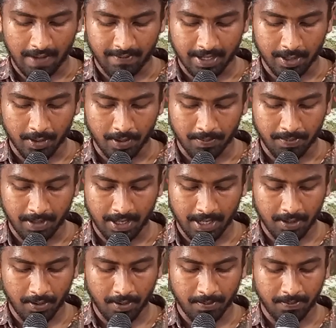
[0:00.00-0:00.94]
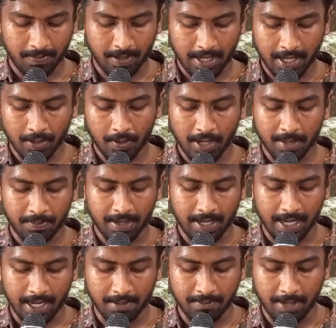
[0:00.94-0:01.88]
அவர்கள் பிள்ளை பிள்ளைகளுடைய
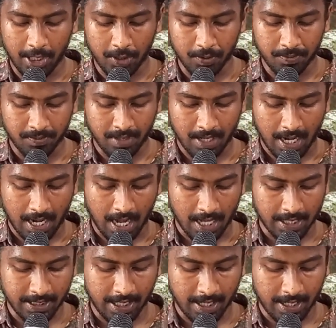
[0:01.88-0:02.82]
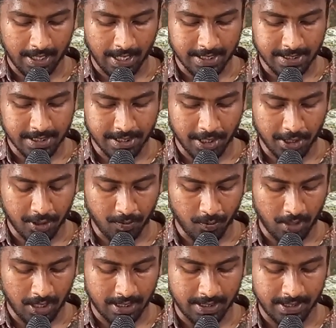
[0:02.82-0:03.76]
பிள்ளைகள் மேலும் அனாதியாய்
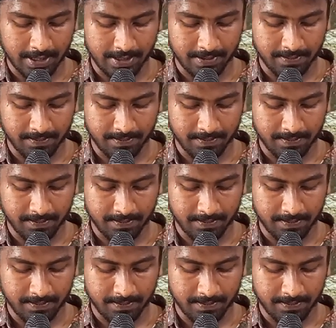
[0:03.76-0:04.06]
என்றென்றைக்கும் உள்ளது